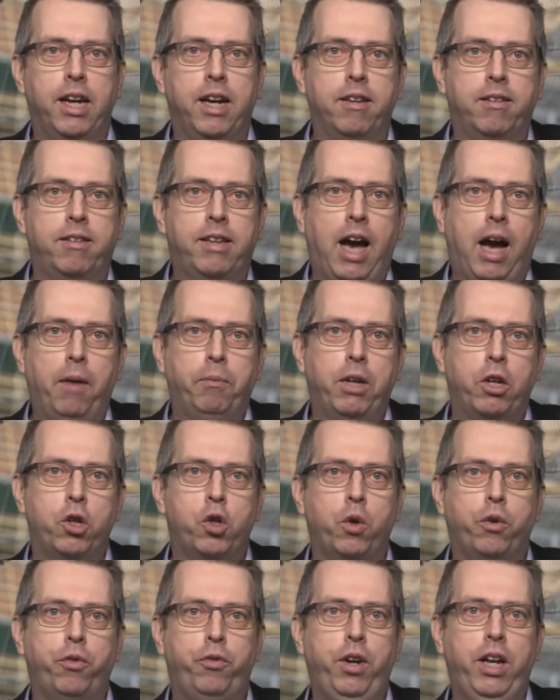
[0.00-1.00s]
Es gab dann
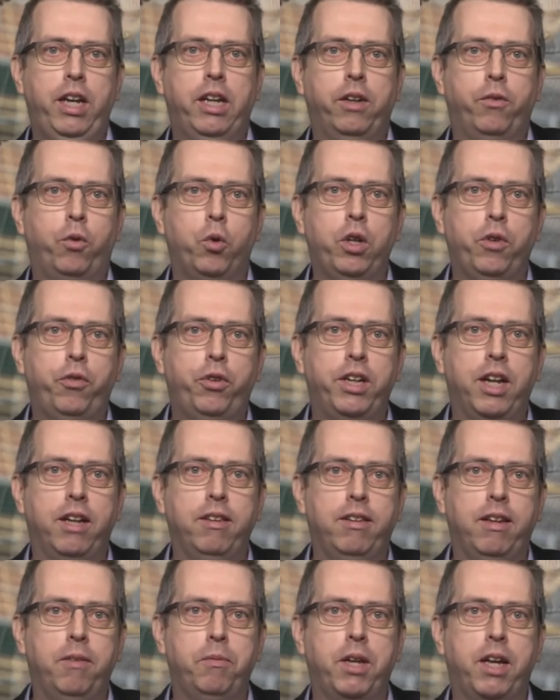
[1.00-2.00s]
schon Fälle, wo die
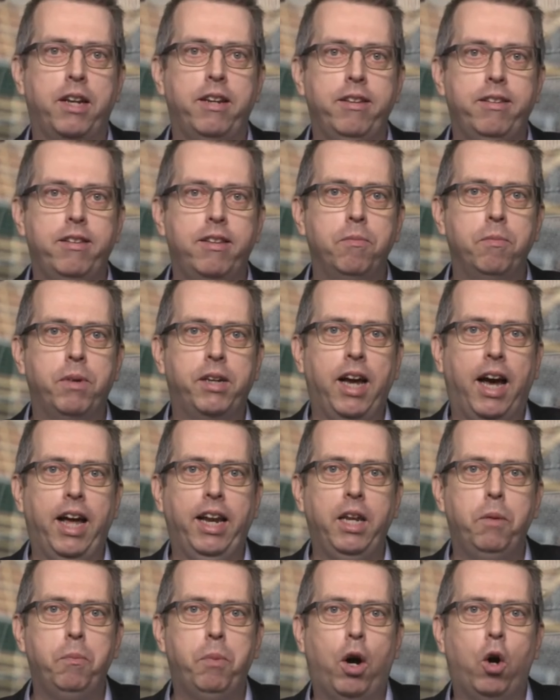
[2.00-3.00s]
Finanzämter Listen mit
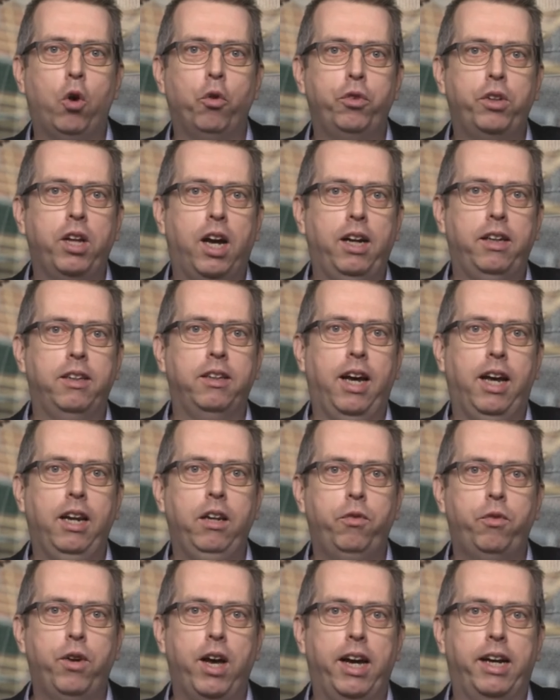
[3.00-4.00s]
allen beauftragten
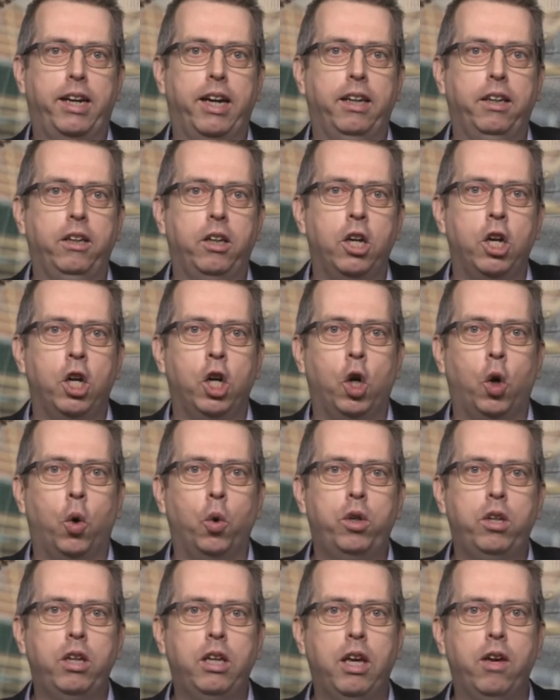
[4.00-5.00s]
Handwerkern
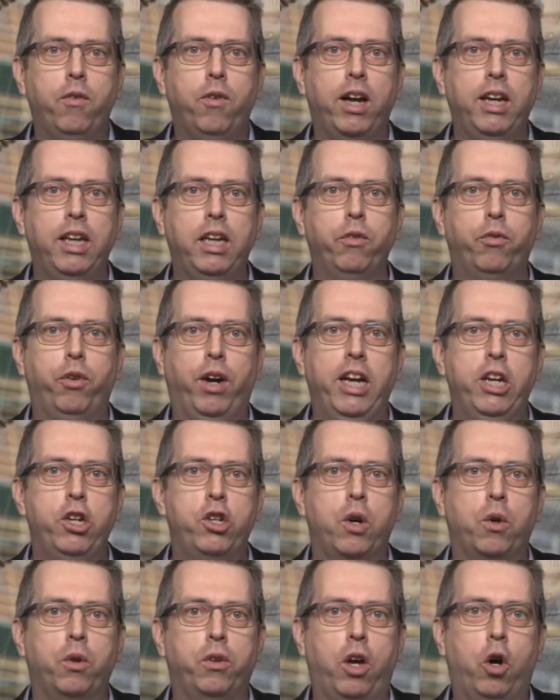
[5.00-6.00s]
und die jeweiligen
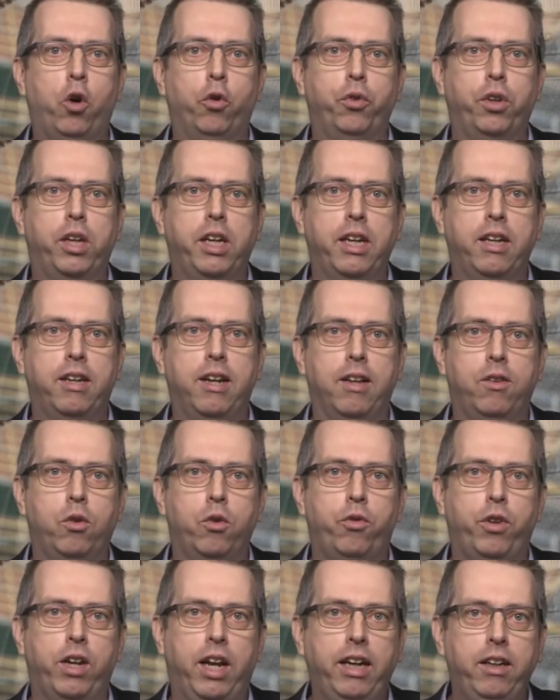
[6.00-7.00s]
Freistellungsaufträge
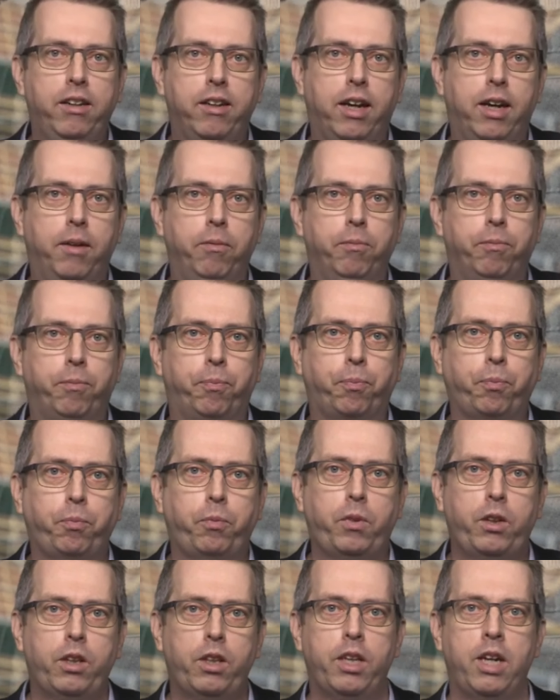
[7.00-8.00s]
dazu verlangt haben.
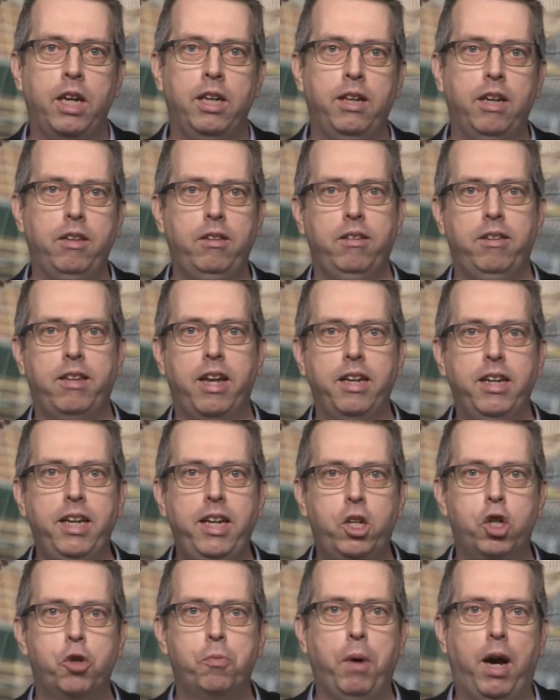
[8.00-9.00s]
Das ist dann
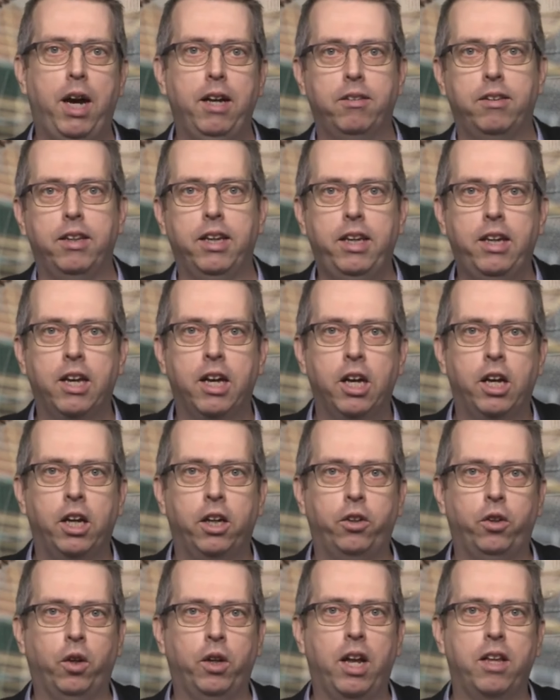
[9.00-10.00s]
nicht spaßig,
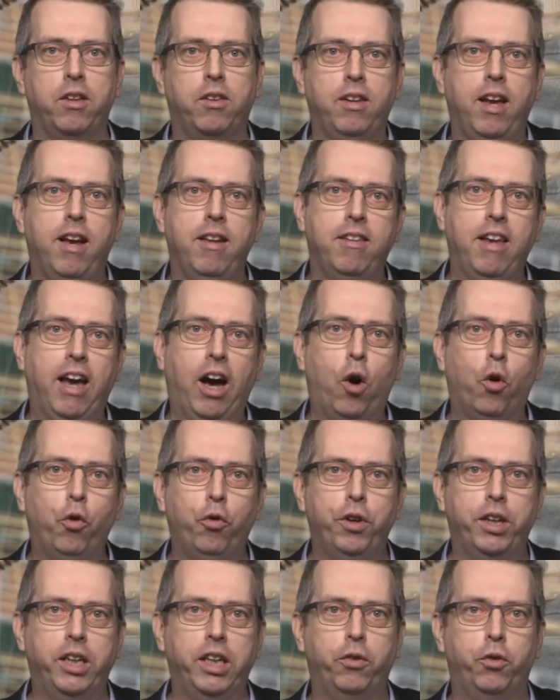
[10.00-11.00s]
sondern sehr, sehr
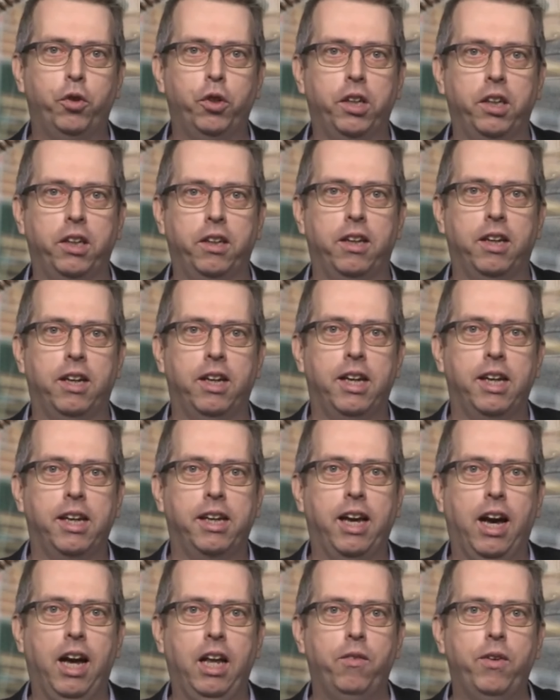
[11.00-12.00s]
aufwendig für dich.
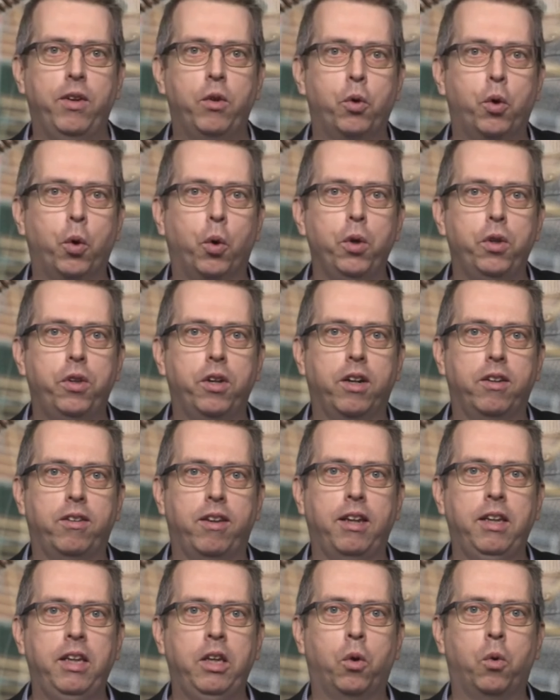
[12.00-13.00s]
Gerade wenn du größere
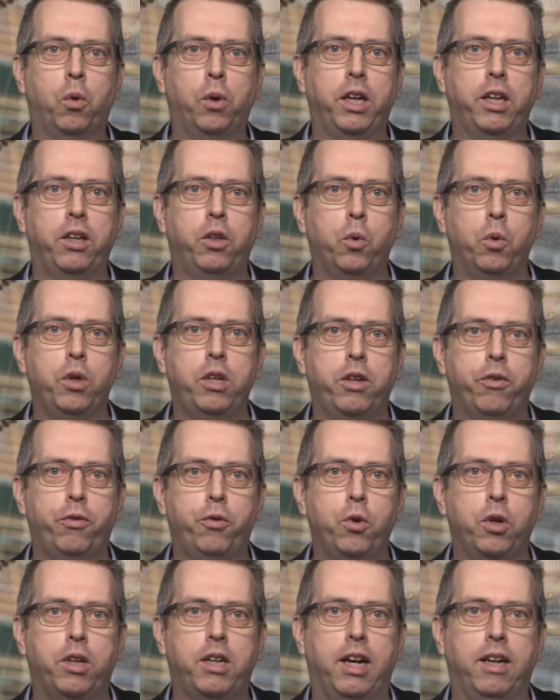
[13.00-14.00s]
Sanierungen
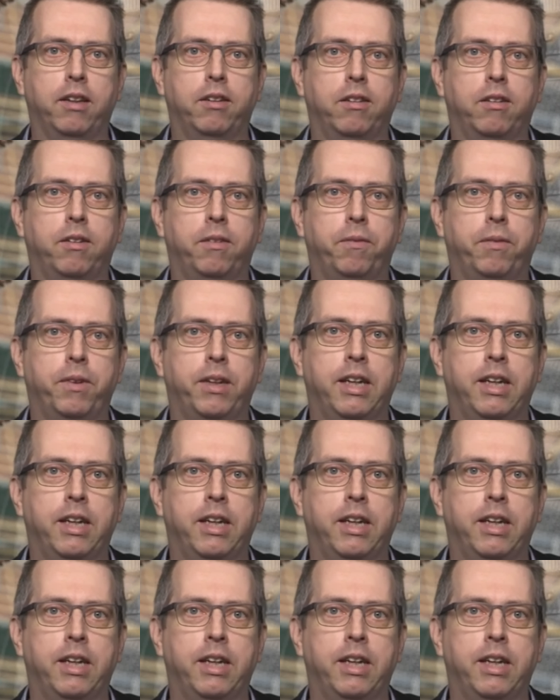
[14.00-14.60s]
durchgeführt hast.